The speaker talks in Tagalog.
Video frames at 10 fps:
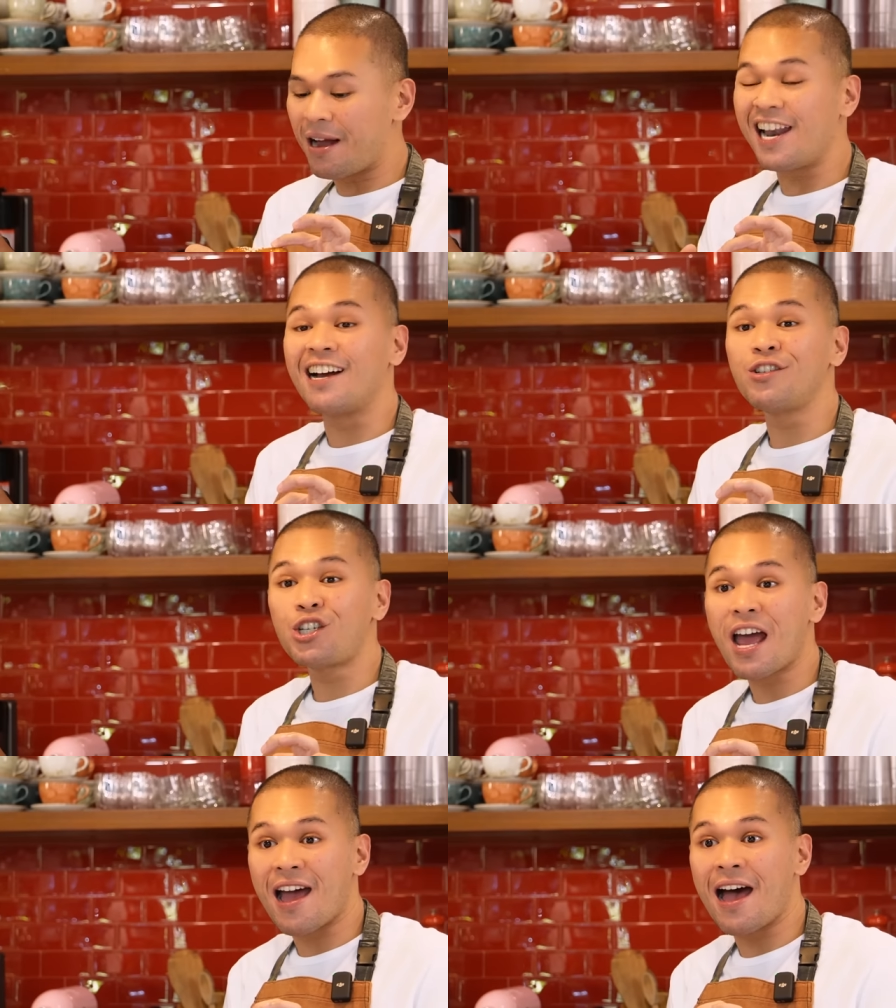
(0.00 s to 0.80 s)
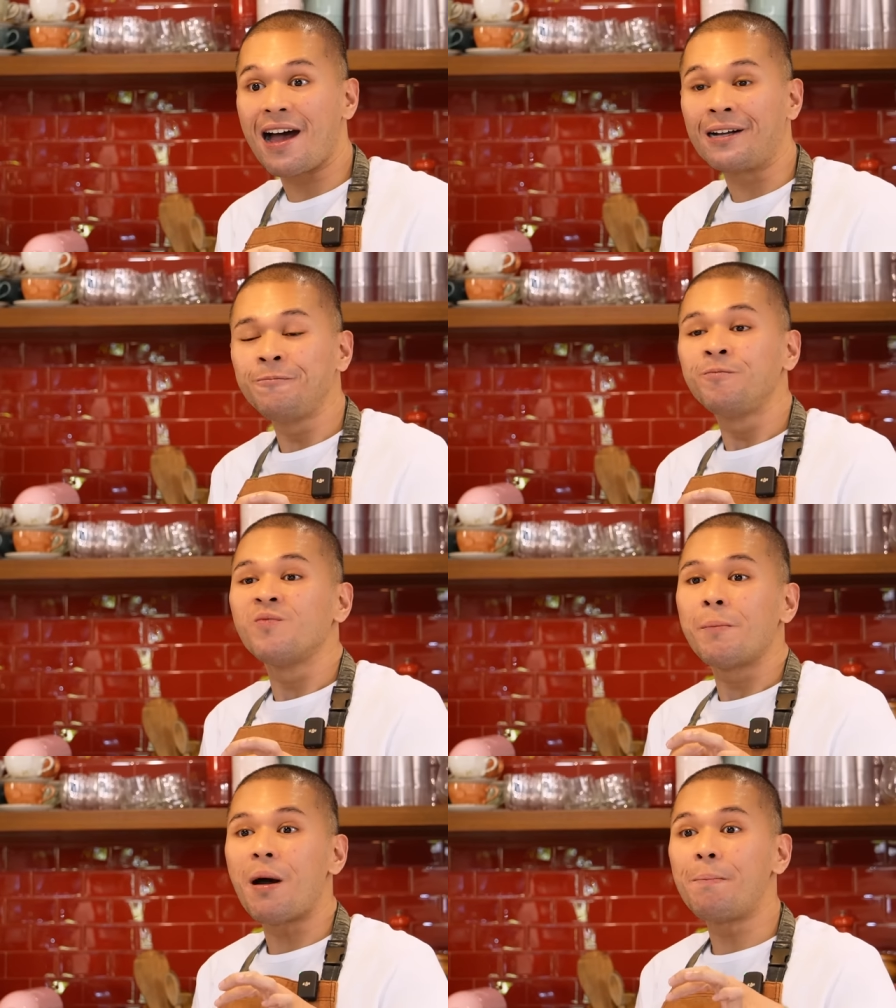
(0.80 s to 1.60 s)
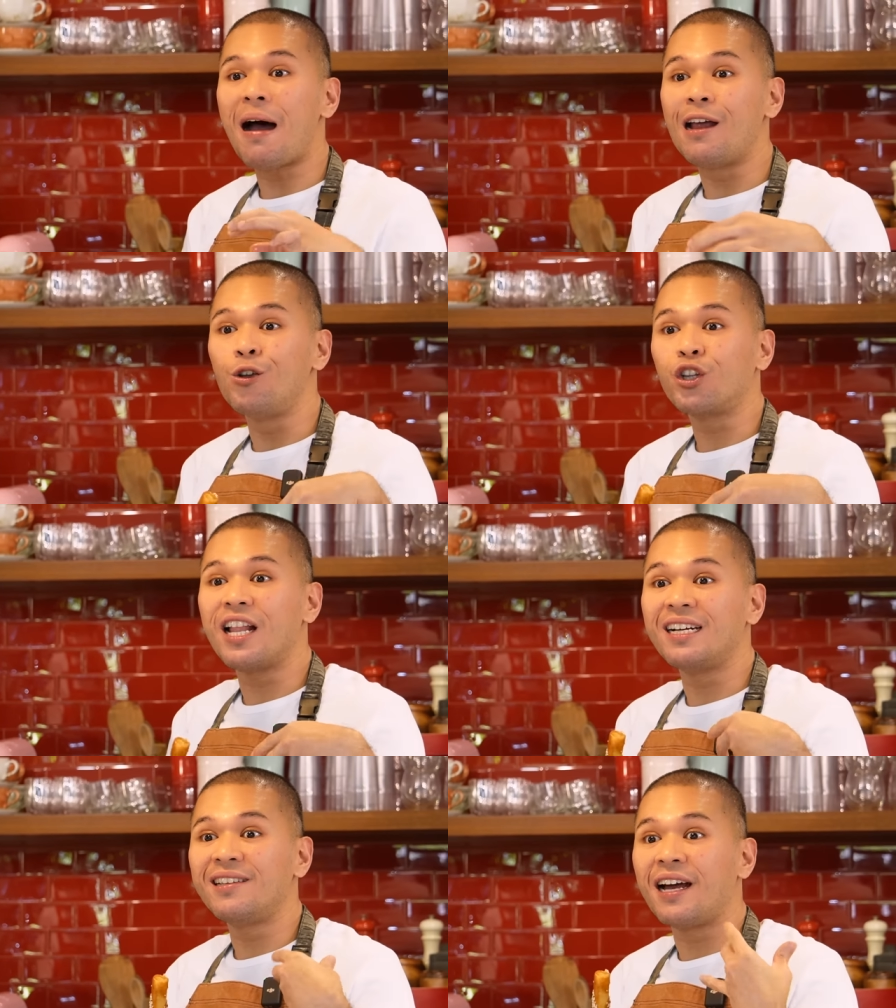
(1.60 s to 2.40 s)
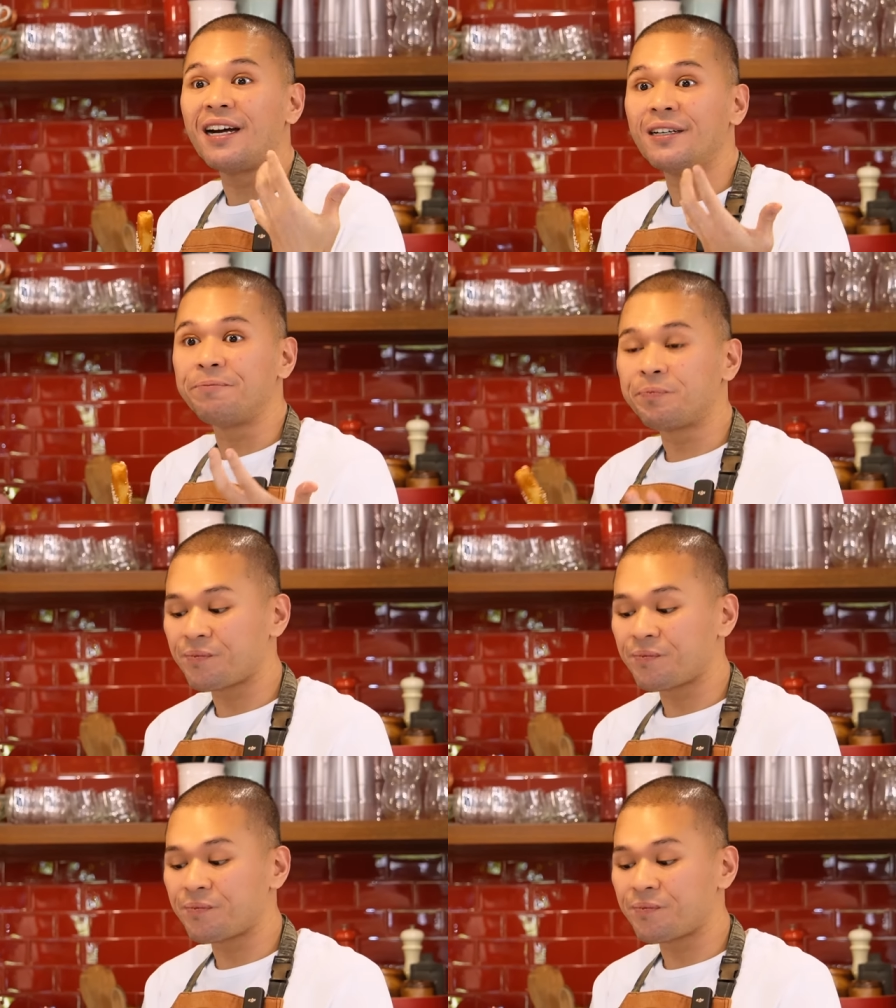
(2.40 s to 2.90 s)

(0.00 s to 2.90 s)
sa balang siya, pangbalot lang ng